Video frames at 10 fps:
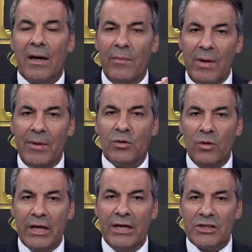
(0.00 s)
قبل ما
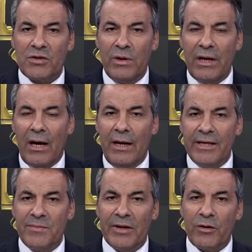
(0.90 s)
تكون كاين تسويه
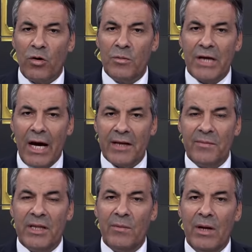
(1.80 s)
علاش ما عطاكمش
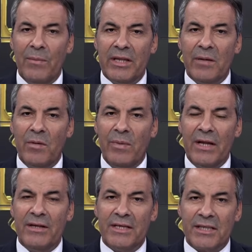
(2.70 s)
عقد مادام مادام
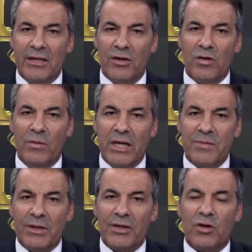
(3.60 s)
البلديه سكنتكم
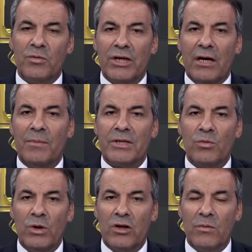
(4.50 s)
علاش ما عطاتكمش ما
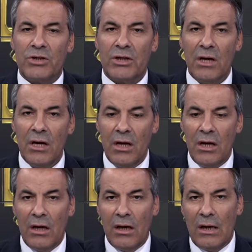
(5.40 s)
سولتكمش
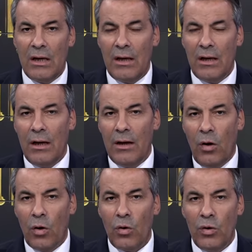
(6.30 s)
آه،
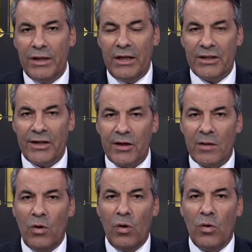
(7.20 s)
العقود يعني
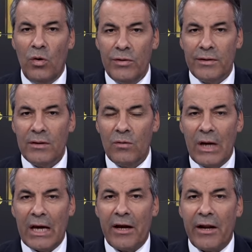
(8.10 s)
تعطيكم عقود
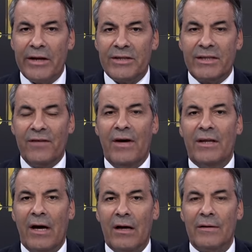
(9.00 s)
ولا قرارات
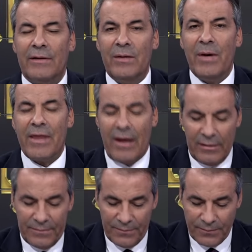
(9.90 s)
استفاده لماذا